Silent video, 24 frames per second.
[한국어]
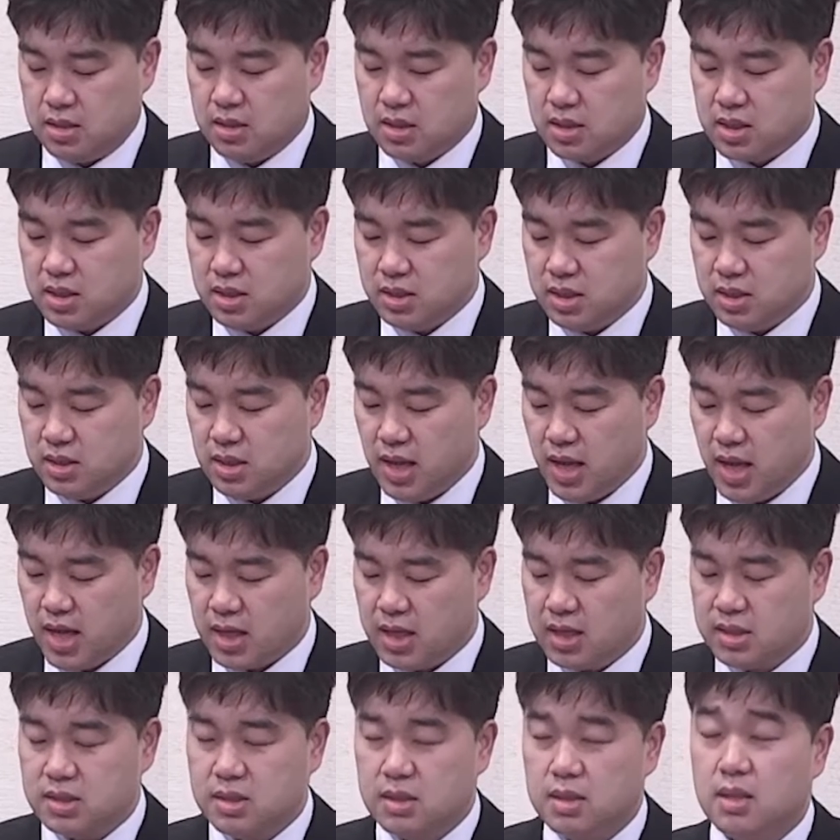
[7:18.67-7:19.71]
그 큰 일을
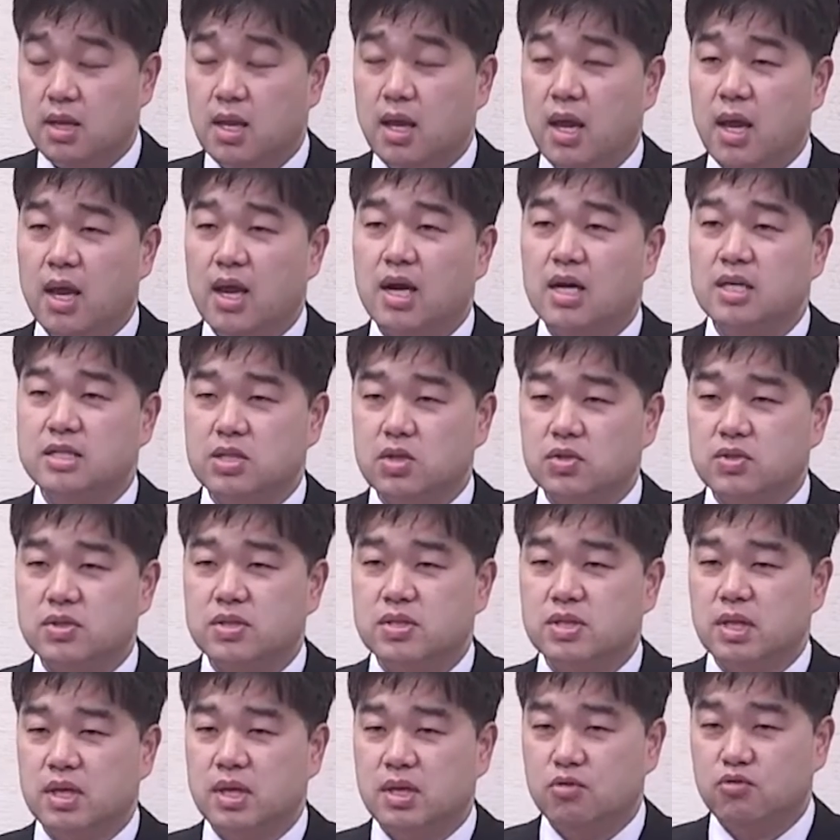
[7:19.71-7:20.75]
행하,
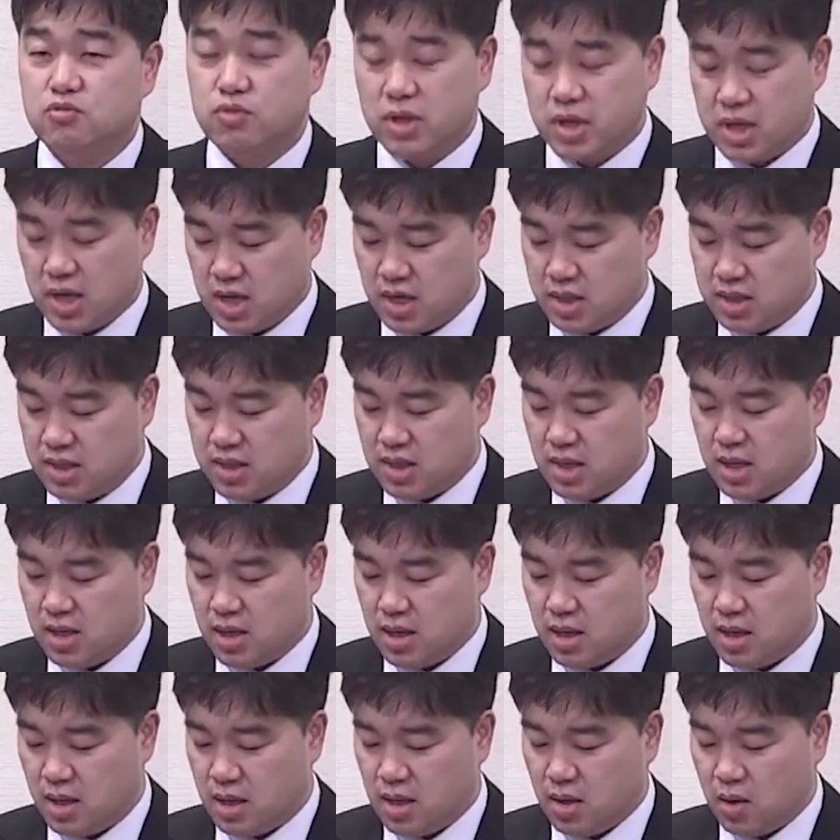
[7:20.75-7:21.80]
셨으니 우리가
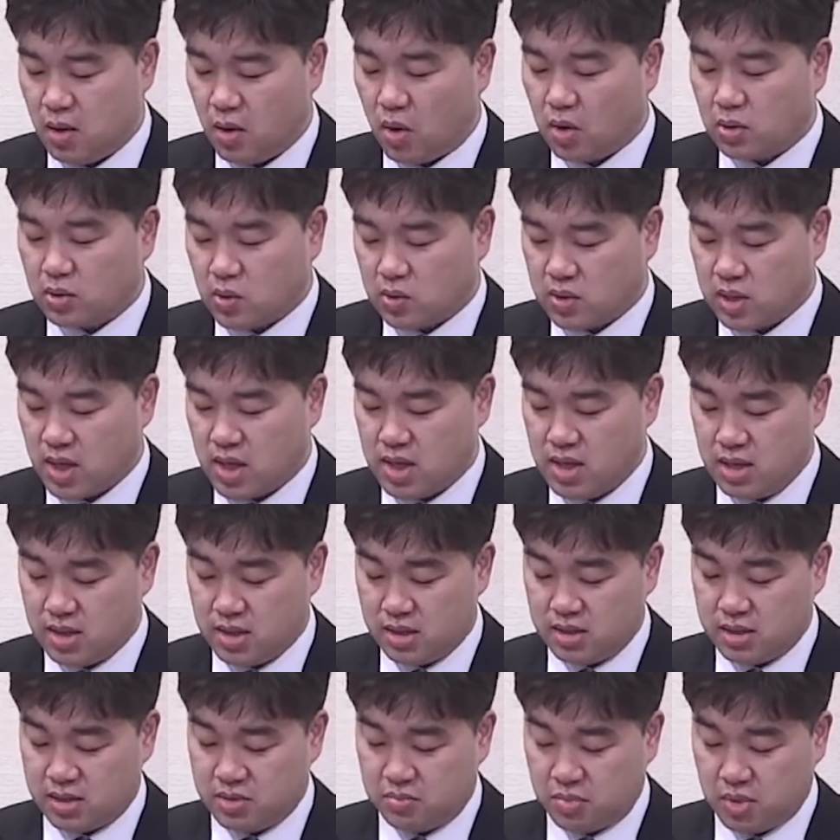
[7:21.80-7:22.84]
이에 어떻게
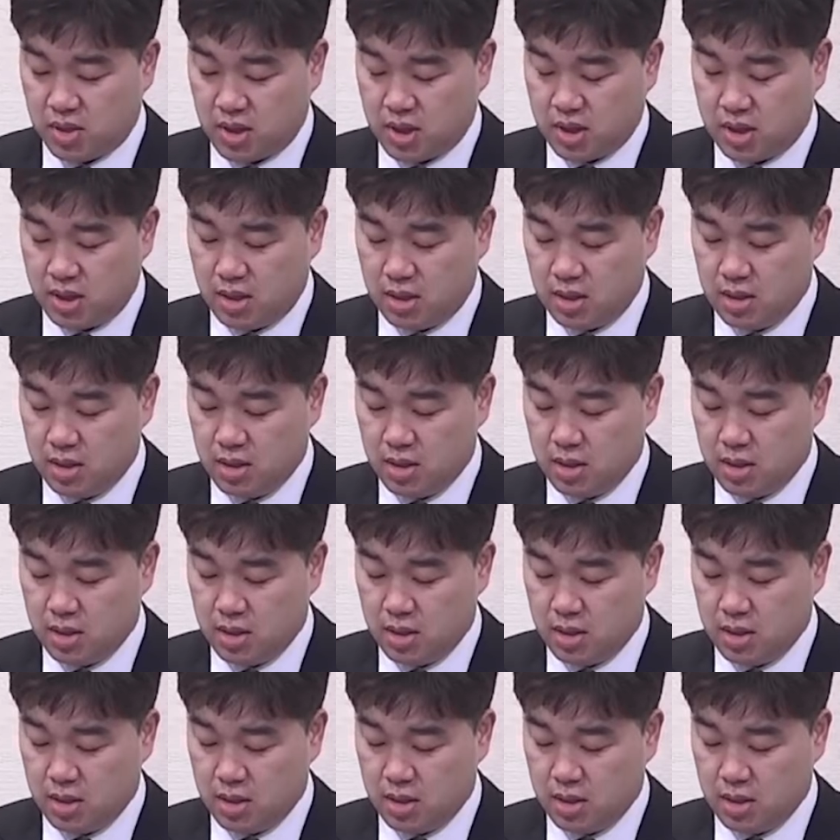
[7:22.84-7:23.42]
해야겠습니까?